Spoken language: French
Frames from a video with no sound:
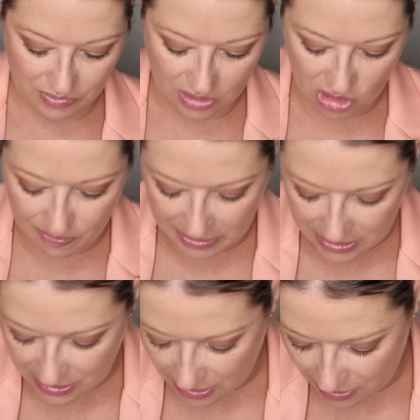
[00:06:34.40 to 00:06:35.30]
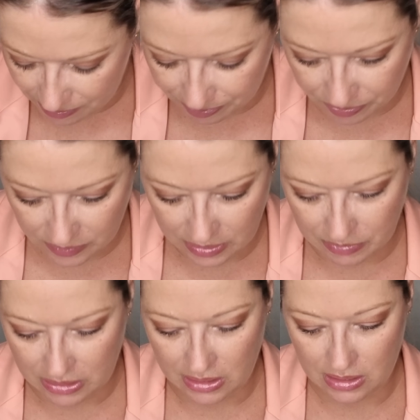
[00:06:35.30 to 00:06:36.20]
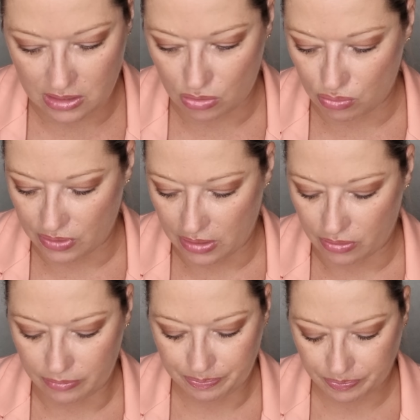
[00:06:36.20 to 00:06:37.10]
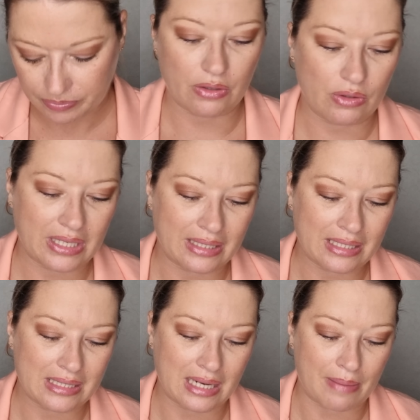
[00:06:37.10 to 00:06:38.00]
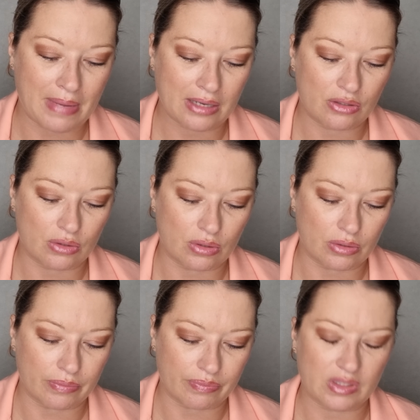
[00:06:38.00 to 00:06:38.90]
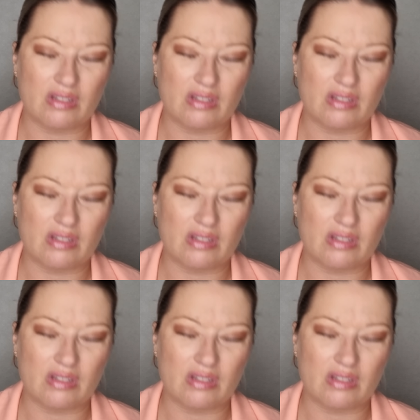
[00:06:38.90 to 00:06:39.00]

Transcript: j'ai pris ça. Peut-être ça qui s'est ouvert, non Regardez, c'est de la marque... Euh,